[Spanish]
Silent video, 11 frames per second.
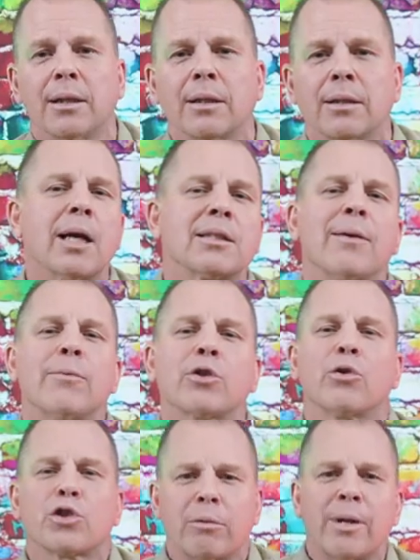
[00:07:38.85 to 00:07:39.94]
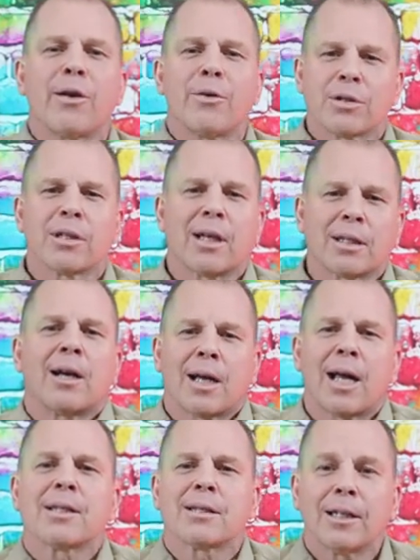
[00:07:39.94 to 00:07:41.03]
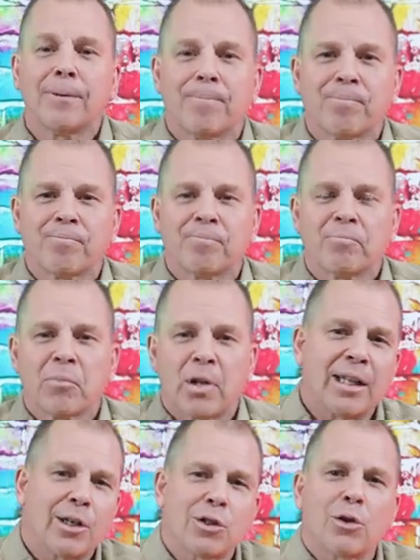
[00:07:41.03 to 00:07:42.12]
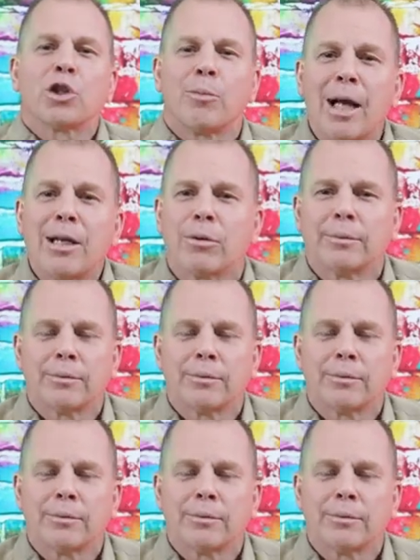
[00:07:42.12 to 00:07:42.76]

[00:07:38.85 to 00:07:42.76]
Ya estamos acostumbrados a estar en casa, ¿sí? Durante ese último año.